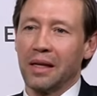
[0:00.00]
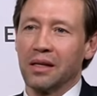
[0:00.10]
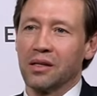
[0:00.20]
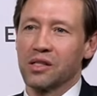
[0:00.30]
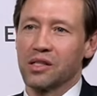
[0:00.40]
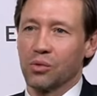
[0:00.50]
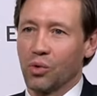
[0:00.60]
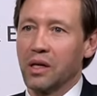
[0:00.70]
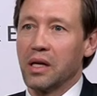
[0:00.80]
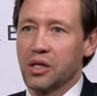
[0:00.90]
э, с
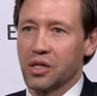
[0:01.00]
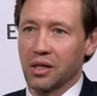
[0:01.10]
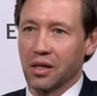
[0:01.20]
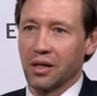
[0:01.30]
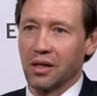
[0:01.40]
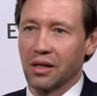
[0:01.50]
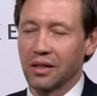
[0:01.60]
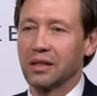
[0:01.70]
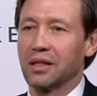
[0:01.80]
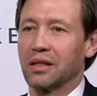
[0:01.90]
уходящих
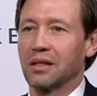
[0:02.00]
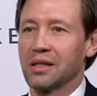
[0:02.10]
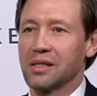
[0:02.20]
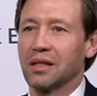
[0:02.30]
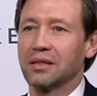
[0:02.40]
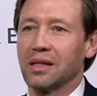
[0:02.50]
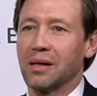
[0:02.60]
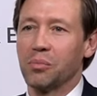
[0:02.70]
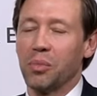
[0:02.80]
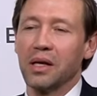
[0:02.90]
рынка иностранных
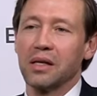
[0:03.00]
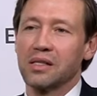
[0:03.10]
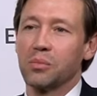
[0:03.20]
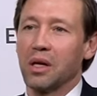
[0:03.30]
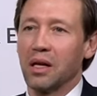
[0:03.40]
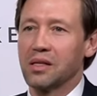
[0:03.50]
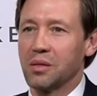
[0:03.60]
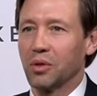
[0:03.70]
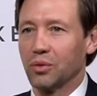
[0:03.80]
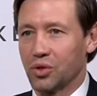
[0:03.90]
компаний забирали
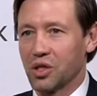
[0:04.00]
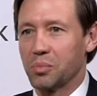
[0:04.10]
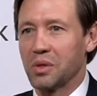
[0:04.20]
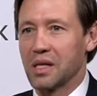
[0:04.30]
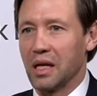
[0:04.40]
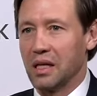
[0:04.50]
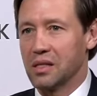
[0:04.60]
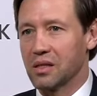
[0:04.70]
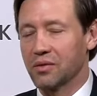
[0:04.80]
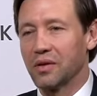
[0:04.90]
себе лучших
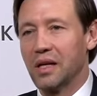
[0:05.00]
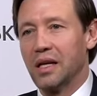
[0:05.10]
специалистов,